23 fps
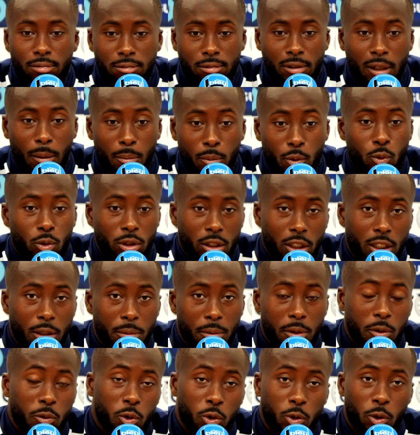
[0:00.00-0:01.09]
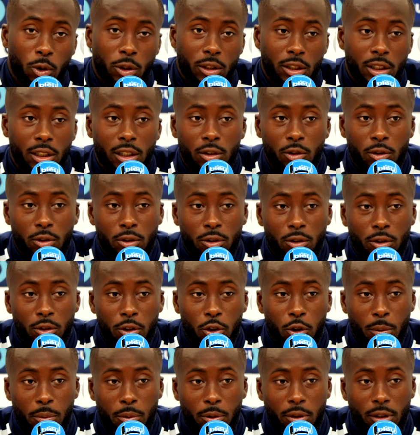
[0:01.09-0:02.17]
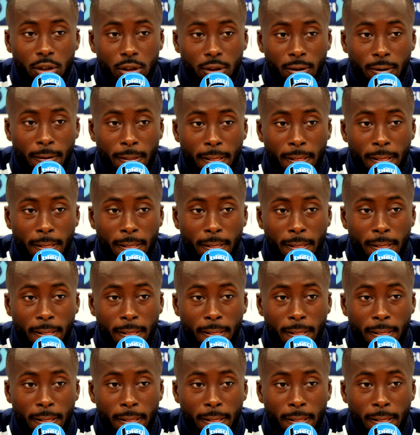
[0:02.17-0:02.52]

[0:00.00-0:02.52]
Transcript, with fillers: il y a beaucoup d'équipes qui ont joué en Ligue 1 dans, ce championnat.